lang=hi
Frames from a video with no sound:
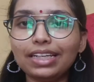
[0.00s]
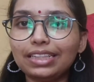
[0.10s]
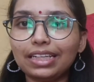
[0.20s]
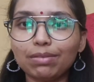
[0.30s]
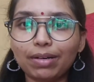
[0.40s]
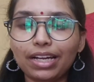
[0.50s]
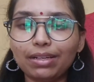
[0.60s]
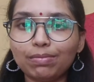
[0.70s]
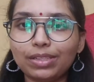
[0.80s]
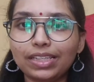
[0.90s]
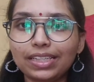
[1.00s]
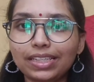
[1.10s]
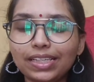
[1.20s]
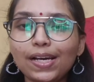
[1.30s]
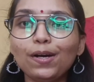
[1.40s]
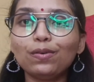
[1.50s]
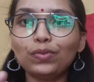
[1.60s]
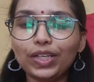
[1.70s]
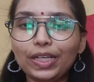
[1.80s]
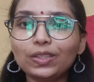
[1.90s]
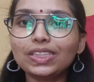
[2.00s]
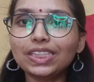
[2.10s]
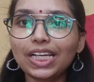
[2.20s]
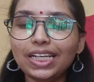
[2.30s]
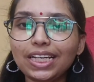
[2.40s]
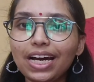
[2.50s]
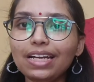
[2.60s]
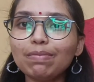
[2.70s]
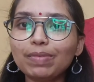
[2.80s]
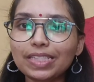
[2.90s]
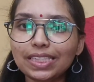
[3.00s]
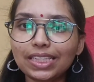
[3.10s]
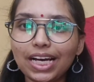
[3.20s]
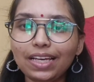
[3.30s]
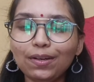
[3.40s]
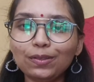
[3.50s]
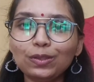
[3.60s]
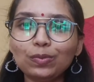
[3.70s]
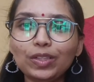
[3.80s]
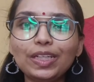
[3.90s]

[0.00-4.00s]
फायदे के बारे में वीडियो की जानकारी पसंद आई हो तो